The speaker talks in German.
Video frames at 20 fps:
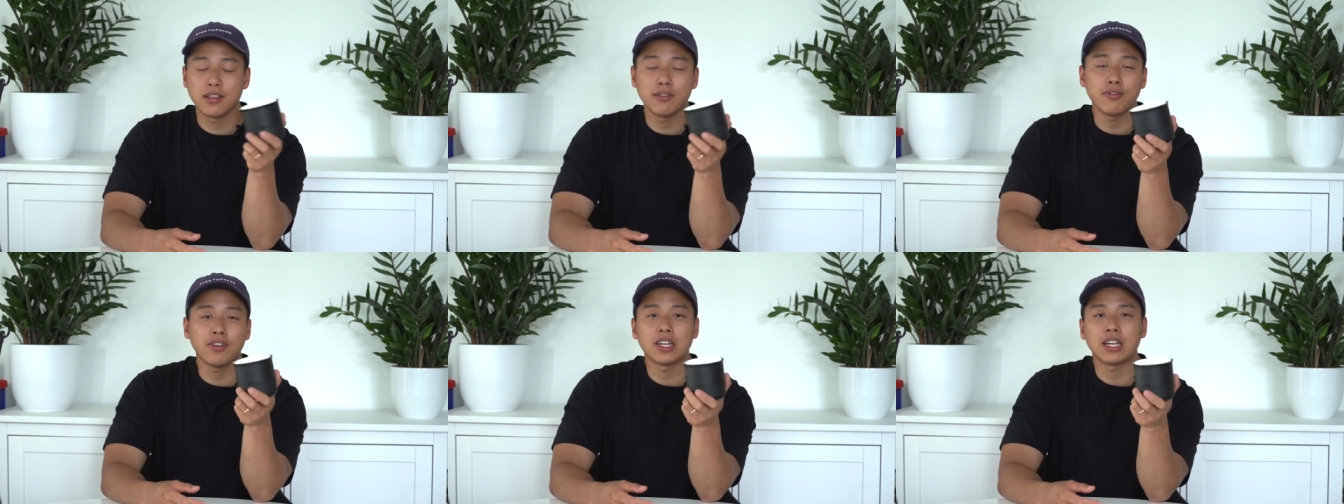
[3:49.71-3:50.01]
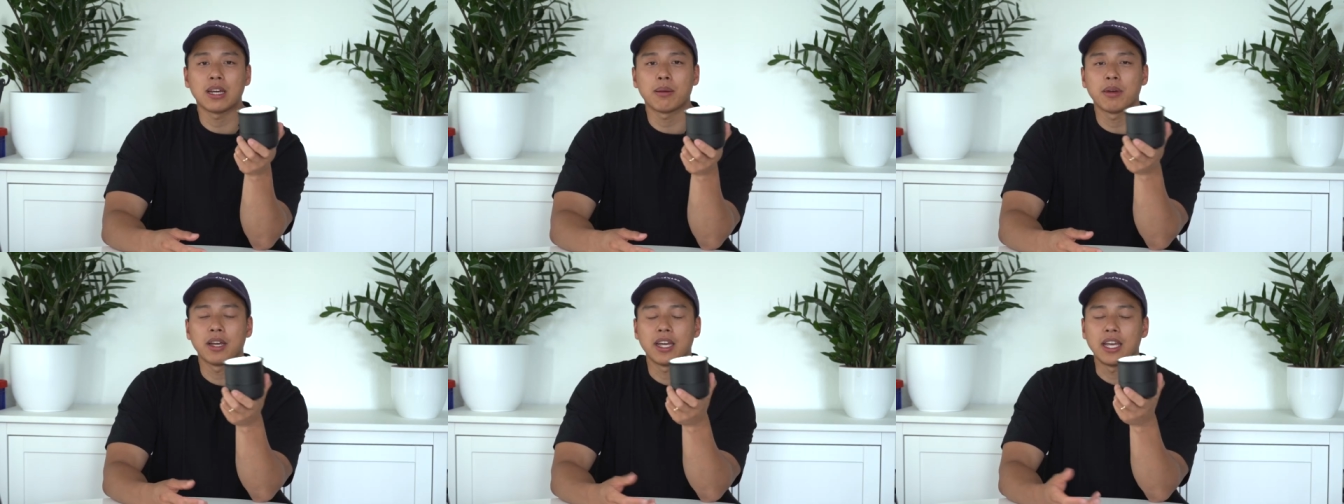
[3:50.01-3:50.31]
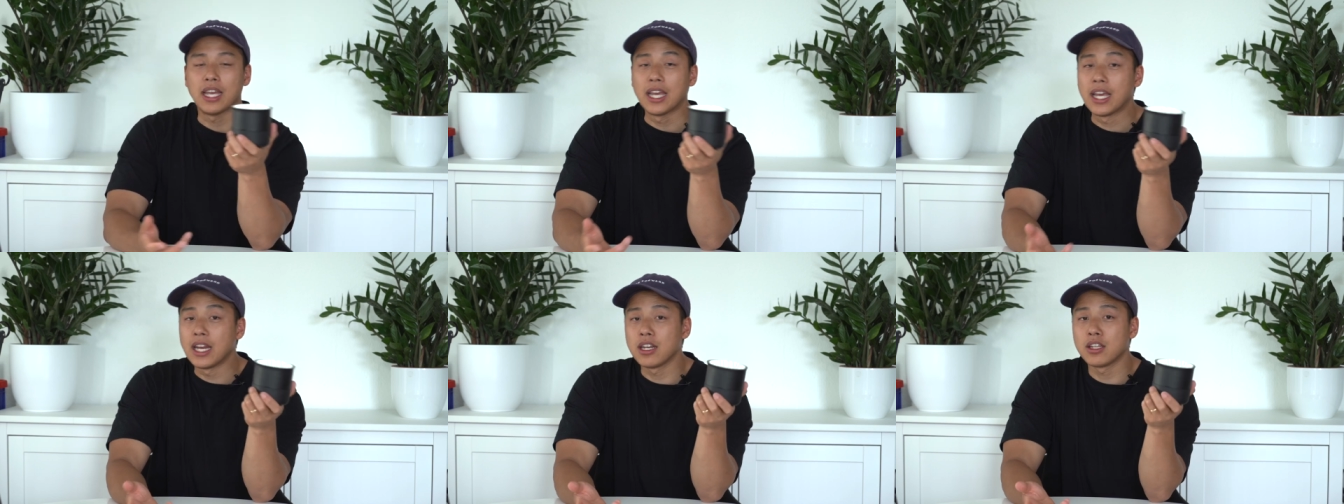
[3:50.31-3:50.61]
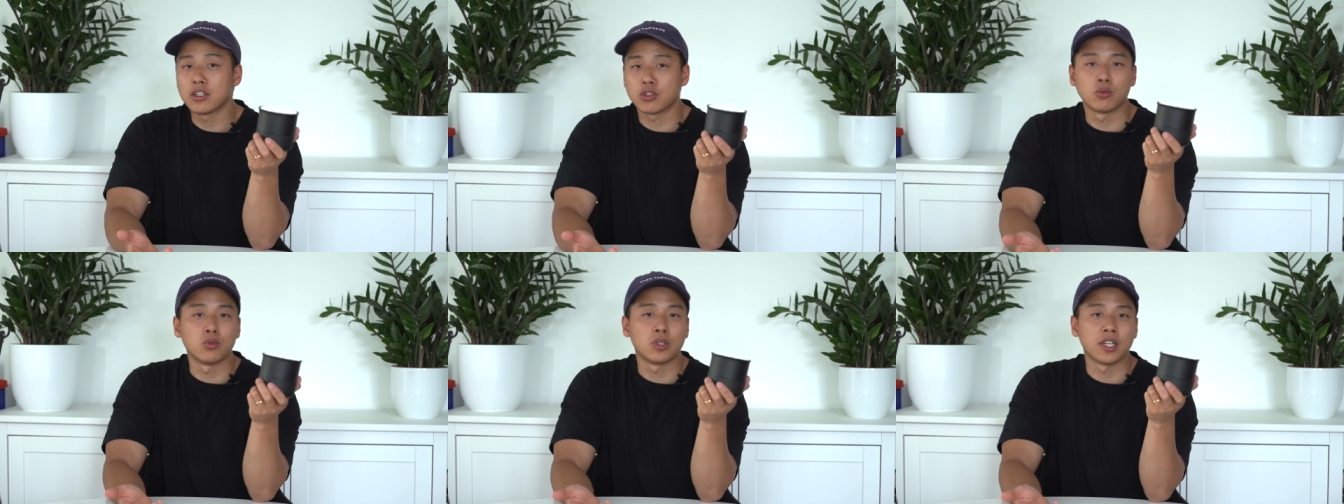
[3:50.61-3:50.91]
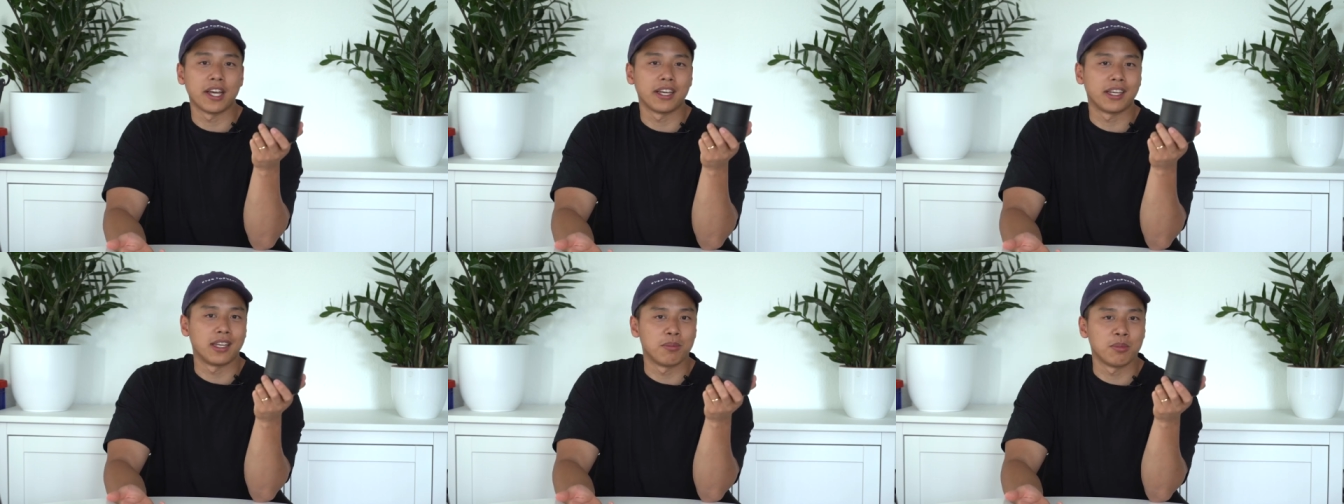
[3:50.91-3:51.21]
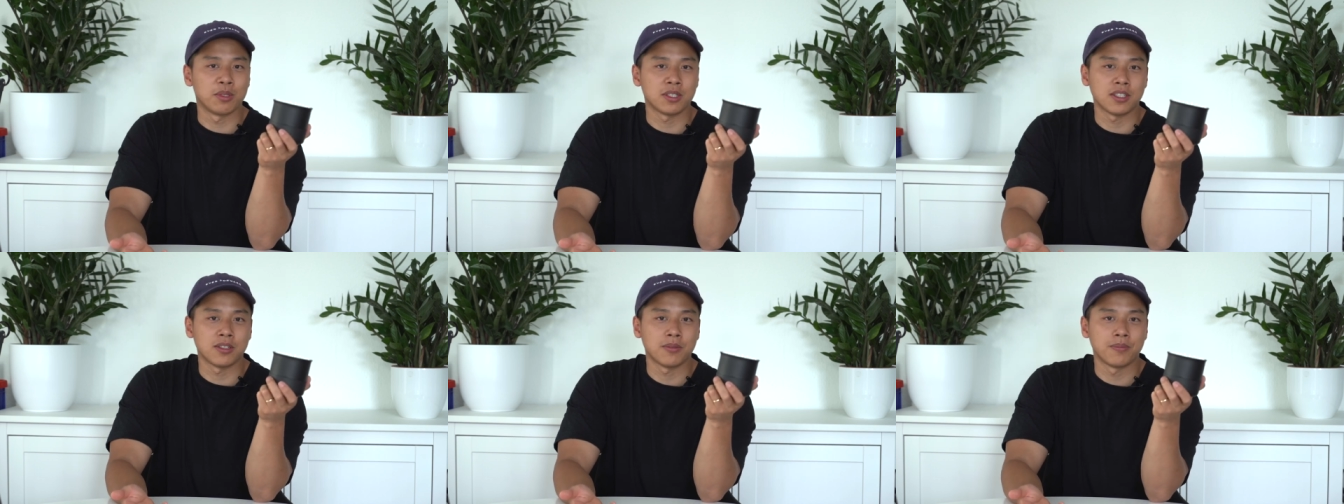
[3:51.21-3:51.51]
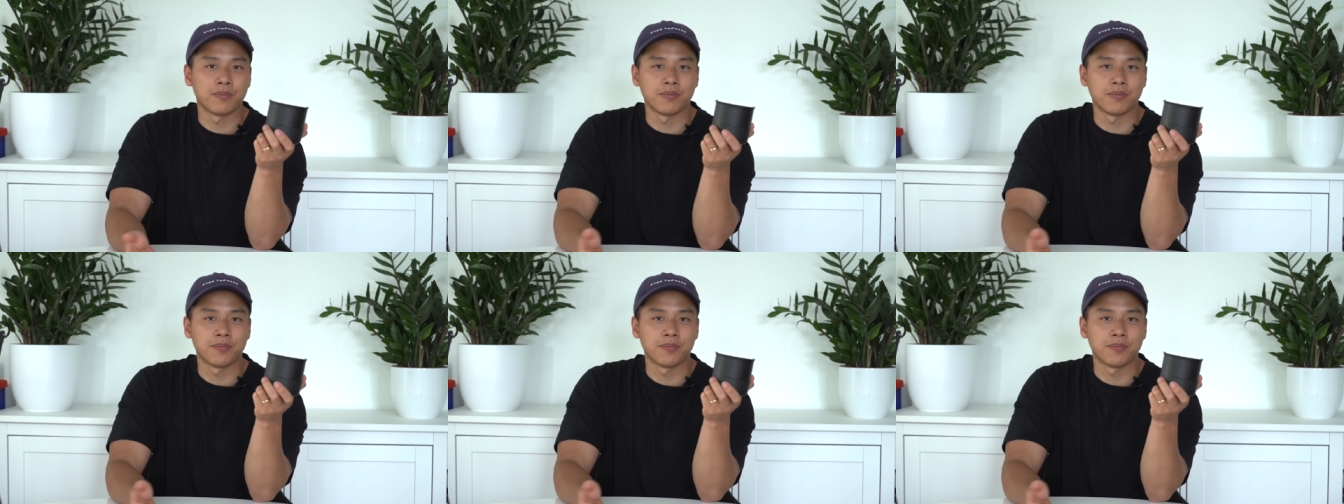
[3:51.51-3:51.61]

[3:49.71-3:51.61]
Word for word: liefert aber ähnlich gute Ergebnisse.